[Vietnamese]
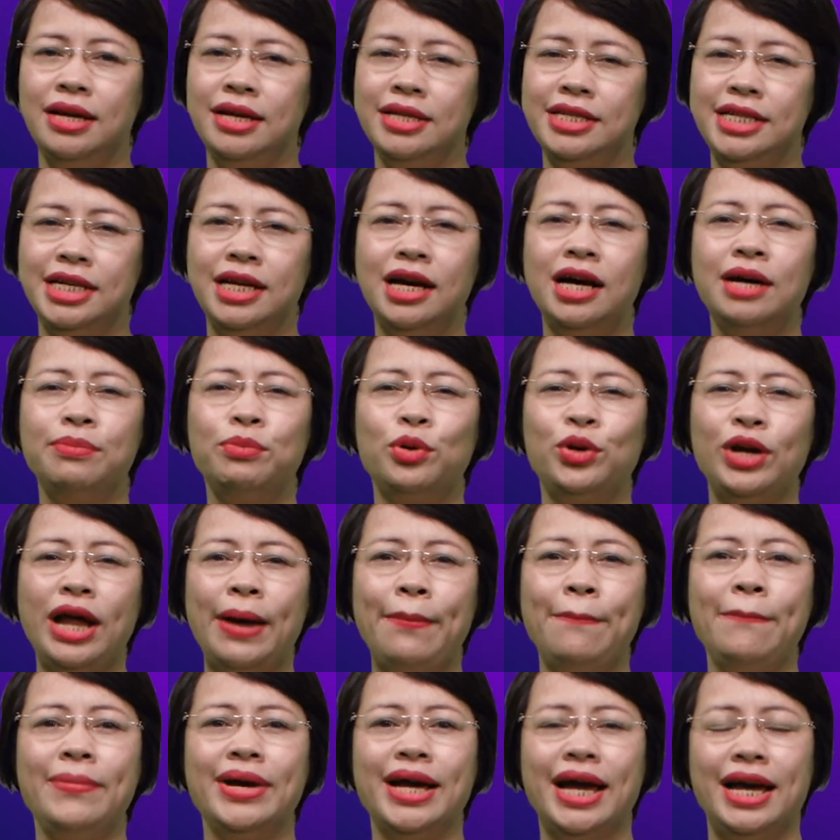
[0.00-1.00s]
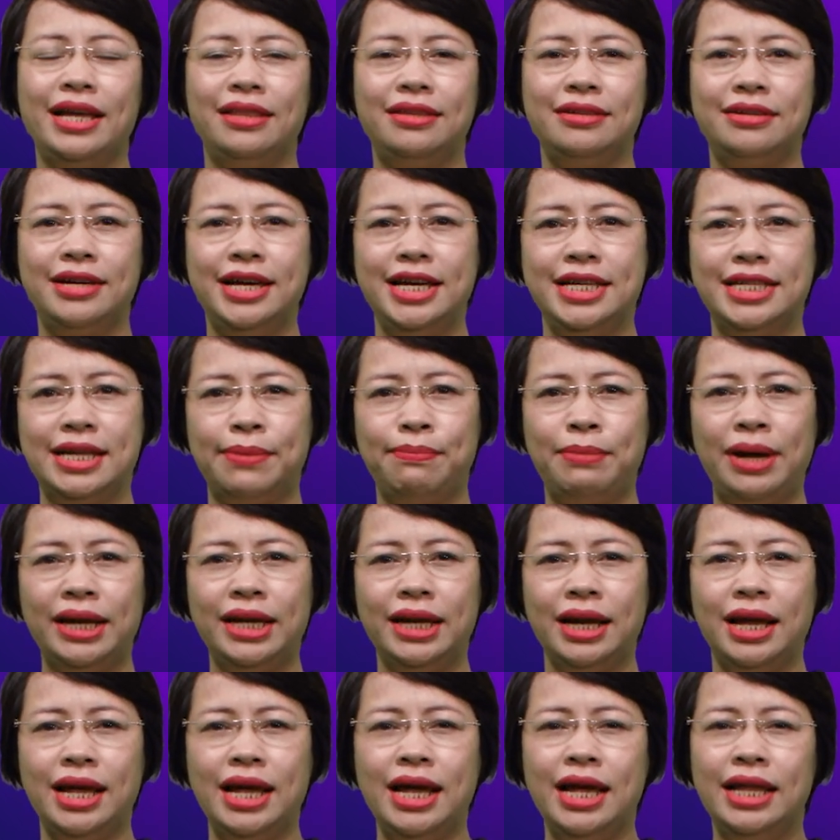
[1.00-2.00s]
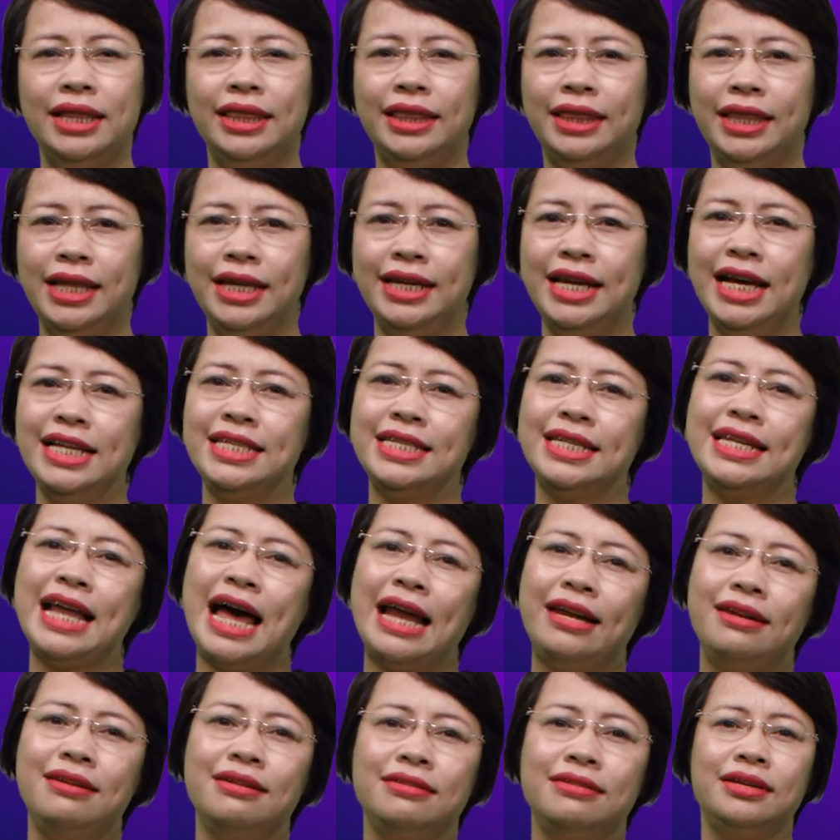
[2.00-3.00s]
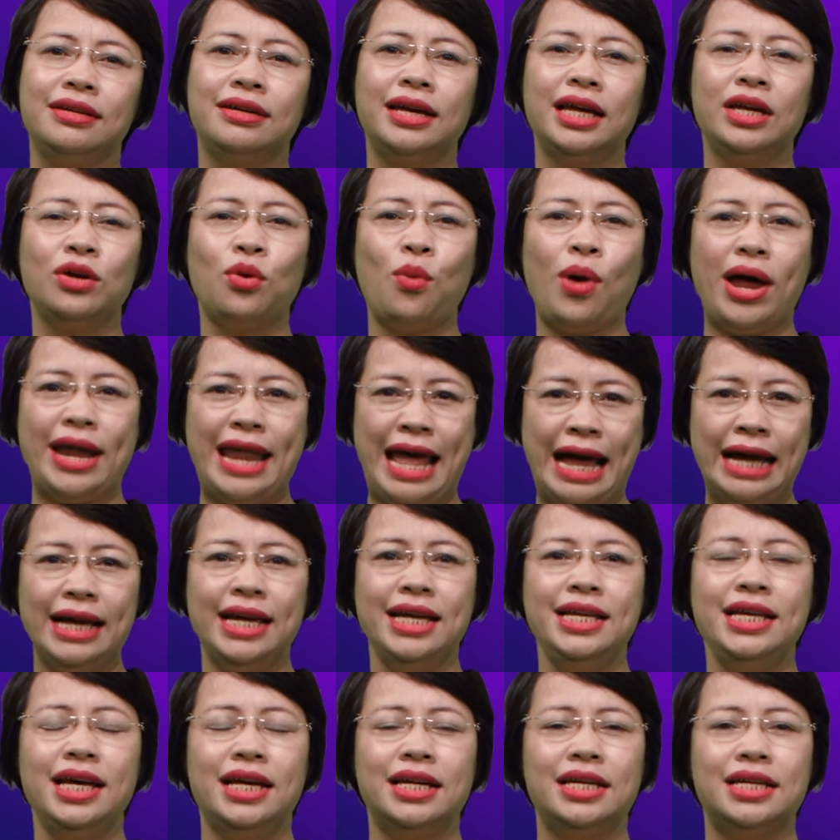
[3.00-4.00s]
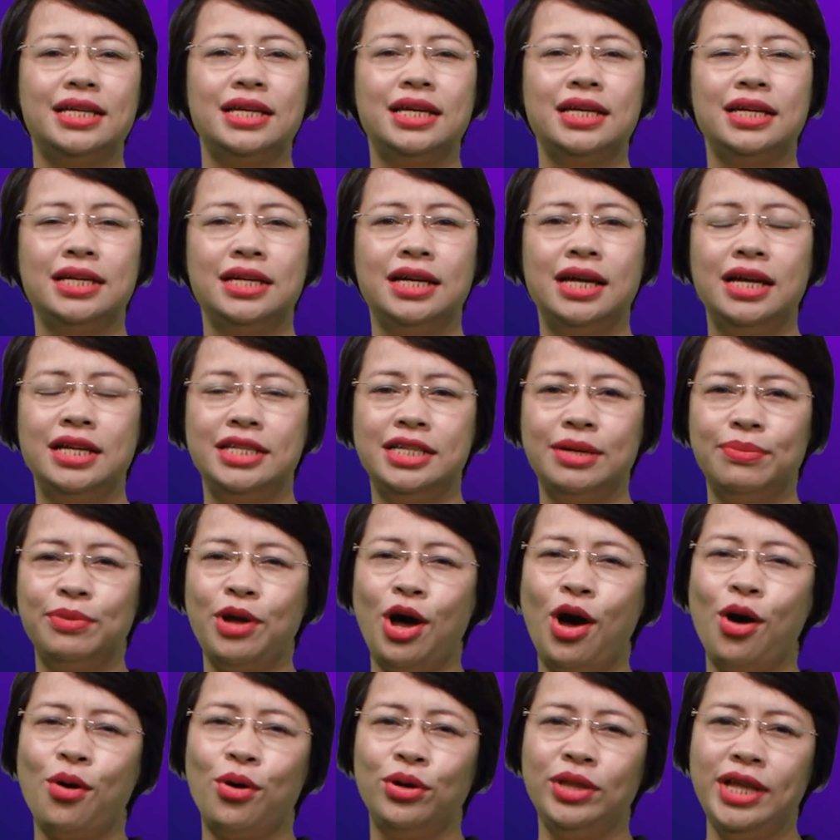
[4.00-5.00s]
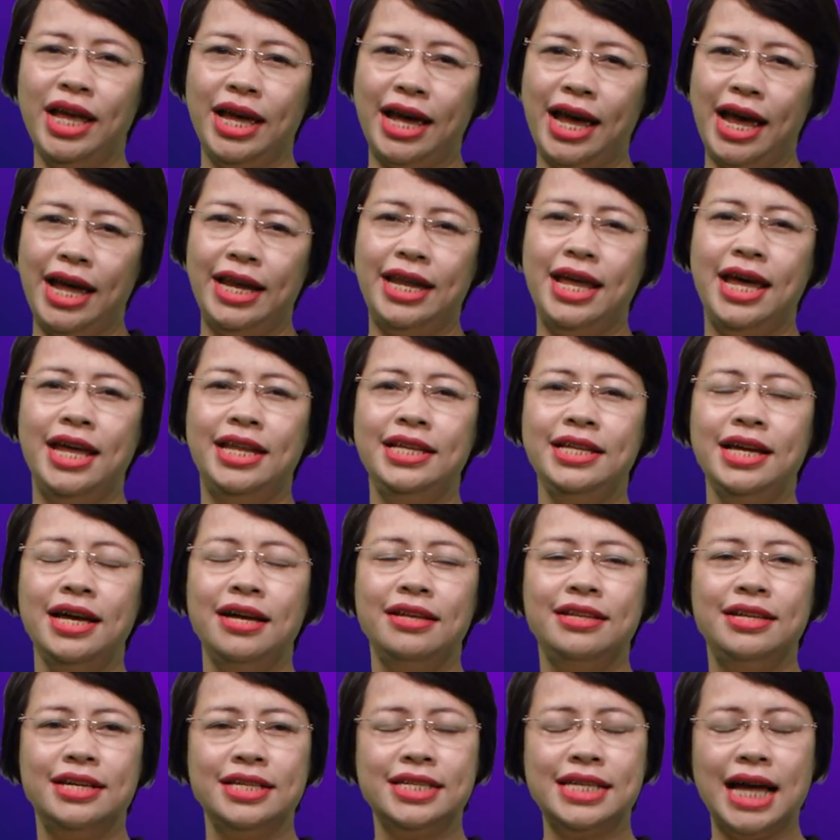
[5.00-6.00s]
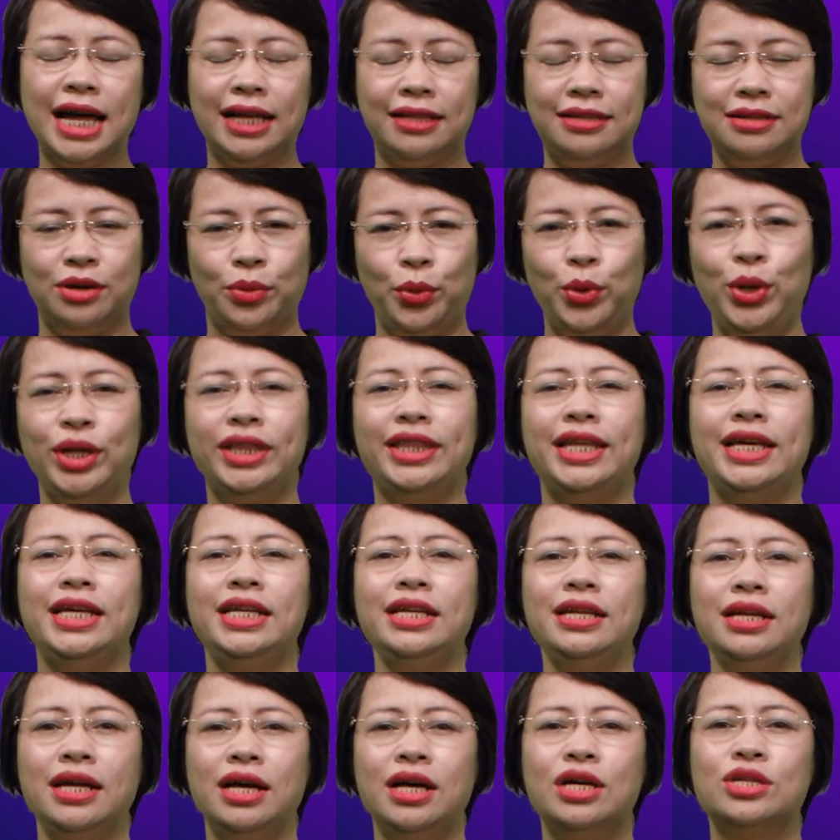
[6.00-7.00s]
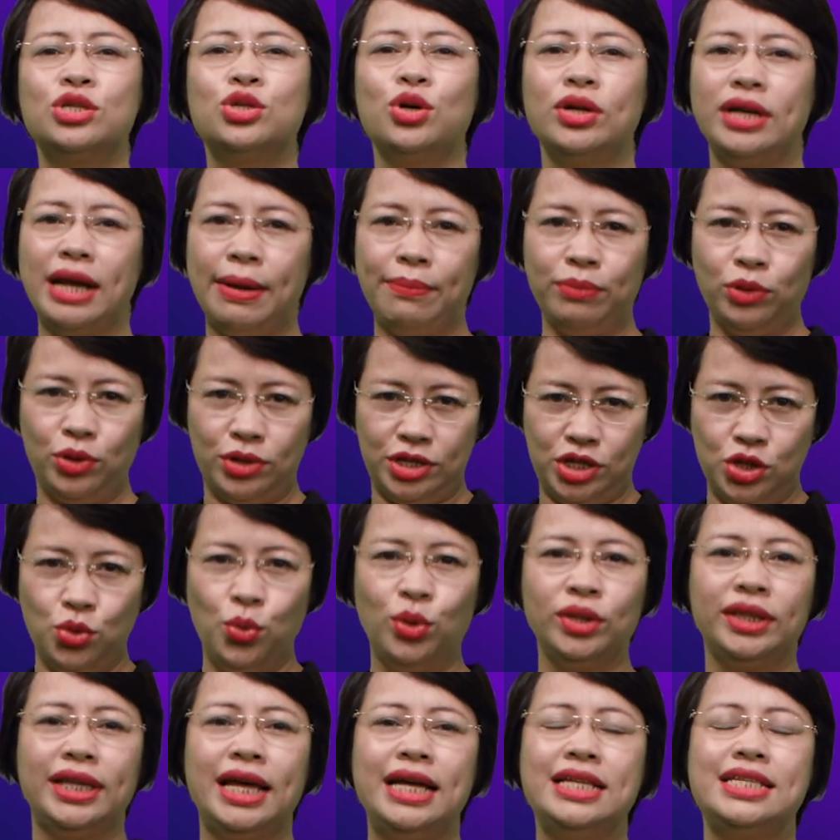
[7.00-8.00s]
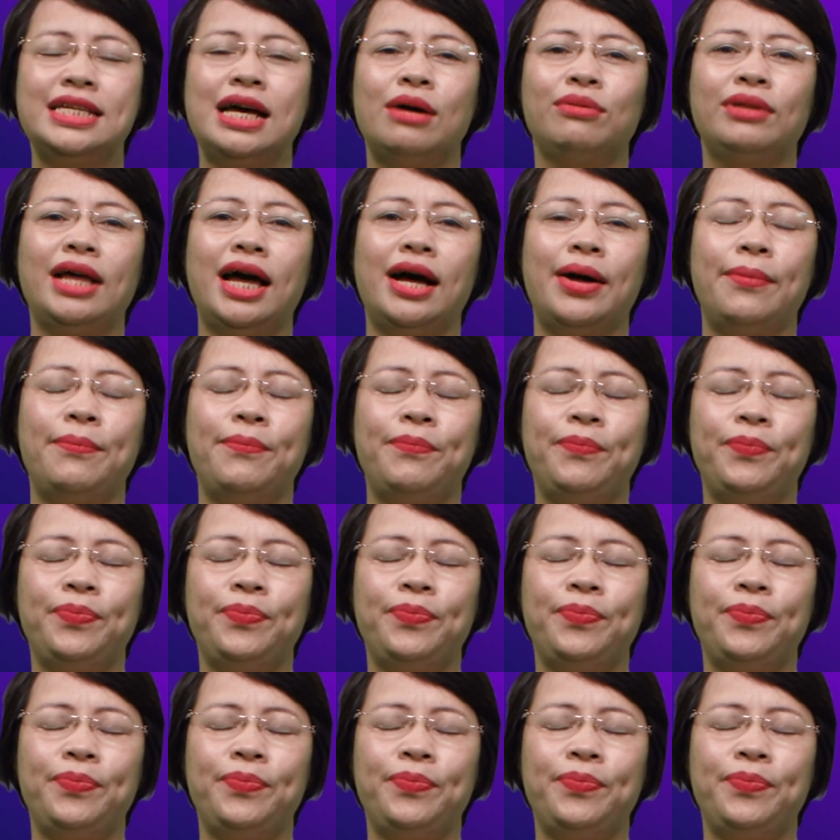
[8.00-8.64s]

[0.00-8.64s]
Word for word: Chỉ hơn một năm kể từ khi ra mắt, TNEX đã đạt những kết quả đáng ghi nhận, trong đó có thể kể đến những giải thưởng uy tín do 5 tổ chức quốc tế trao tặng.